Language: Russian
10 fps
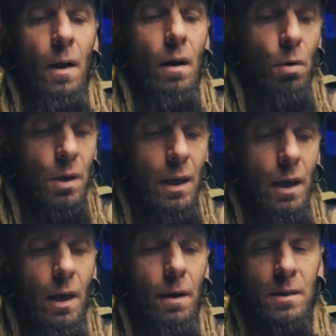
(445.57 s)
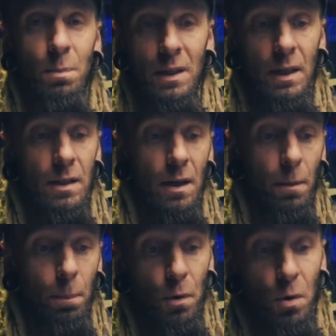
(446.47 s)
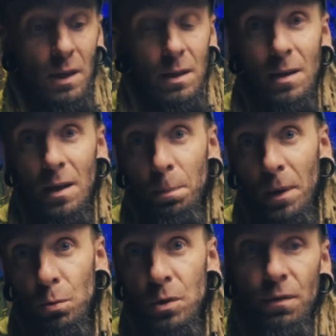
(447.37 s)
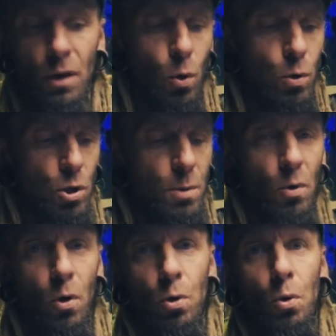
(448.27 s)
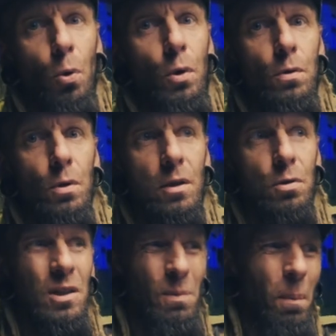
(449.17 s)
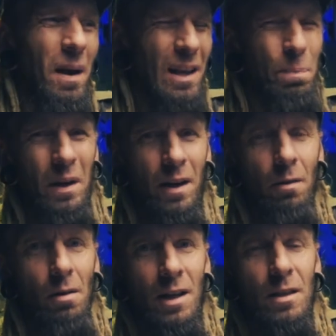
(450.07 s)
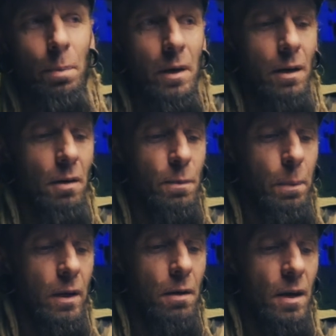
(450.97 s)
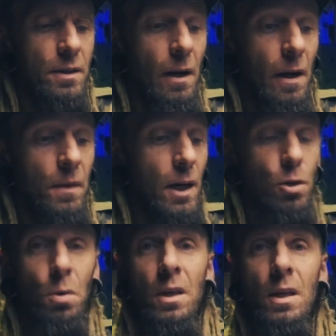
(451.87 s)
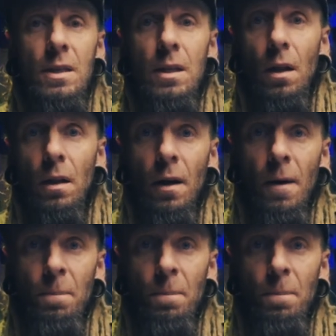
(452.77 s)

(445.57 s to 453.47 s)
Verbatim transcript: Вот, и смотрите, про, это, э, про эту Зевиху тоже много кто хуесосил, что типа, блядь, перегревается, перегревается, перегревается. Я что на ней сделал?